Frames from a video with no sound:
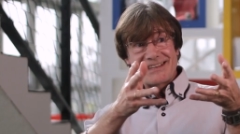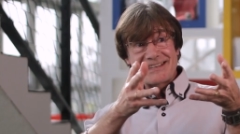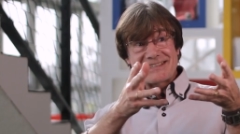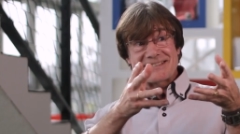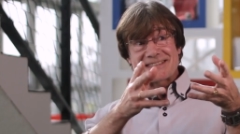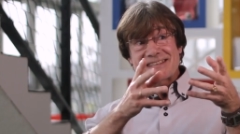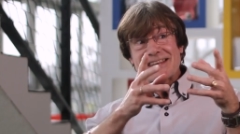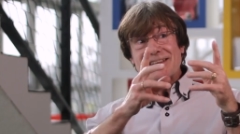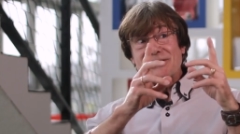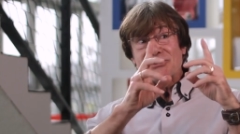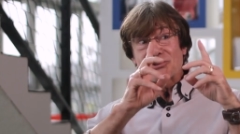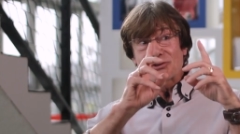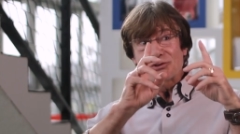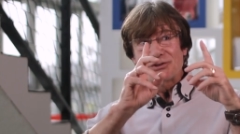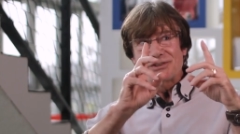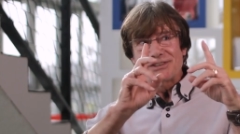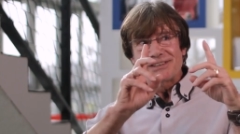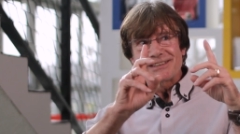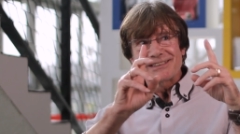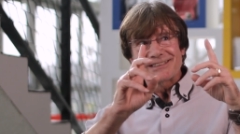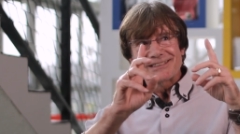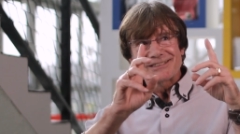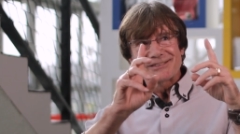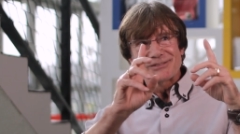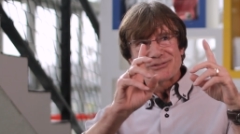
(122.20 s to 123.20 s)
et
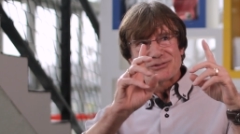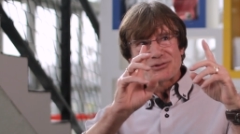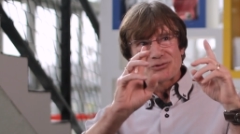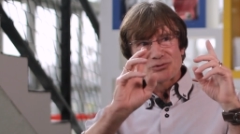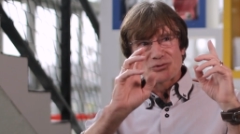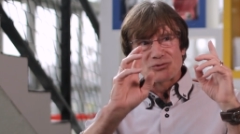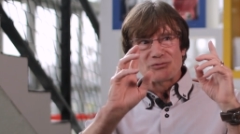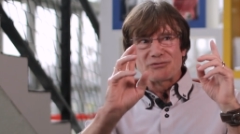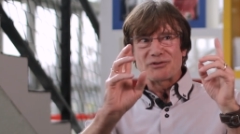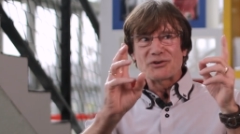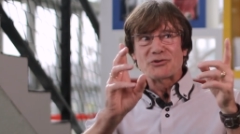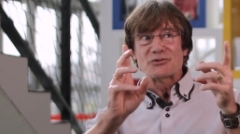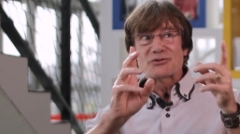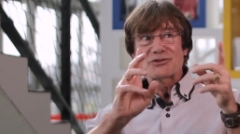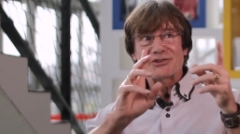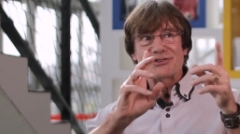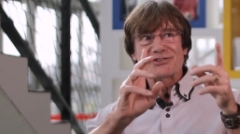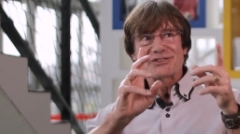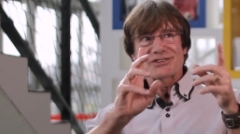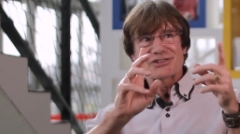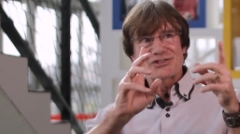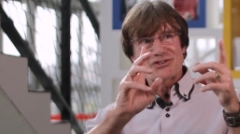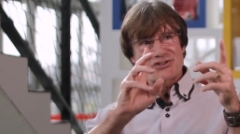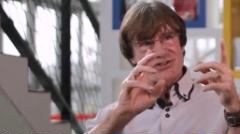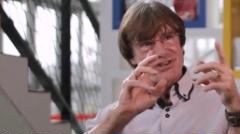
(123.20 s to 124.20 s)
s'étonner de trouver
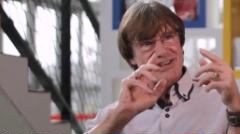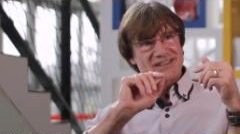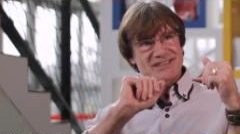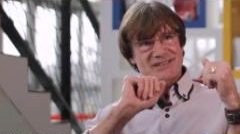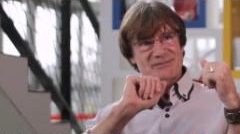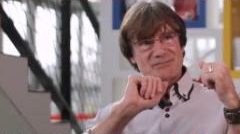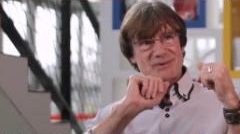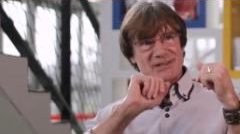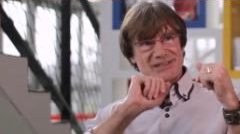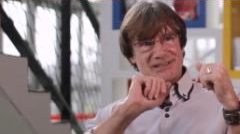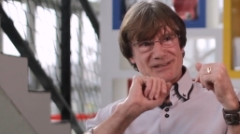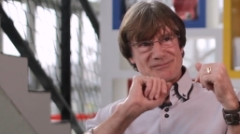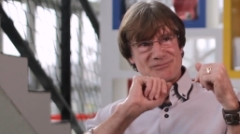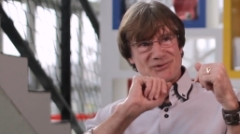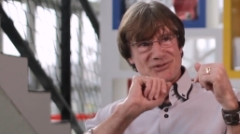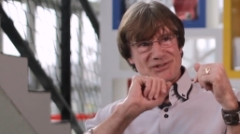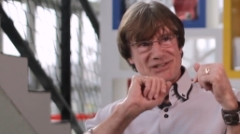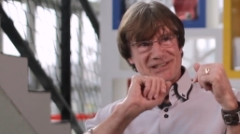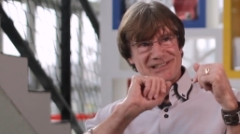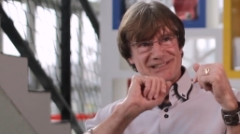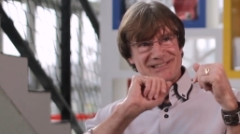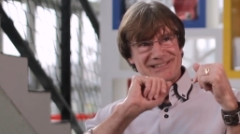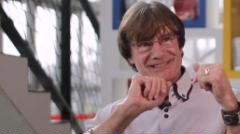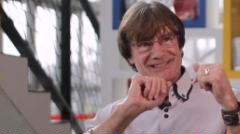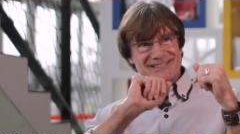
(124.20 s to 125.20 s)
autant de richesses
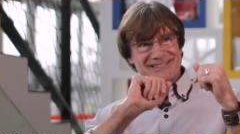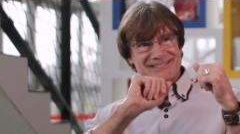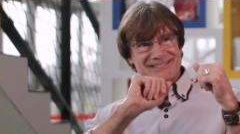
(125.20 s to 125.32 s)
patrimoniales.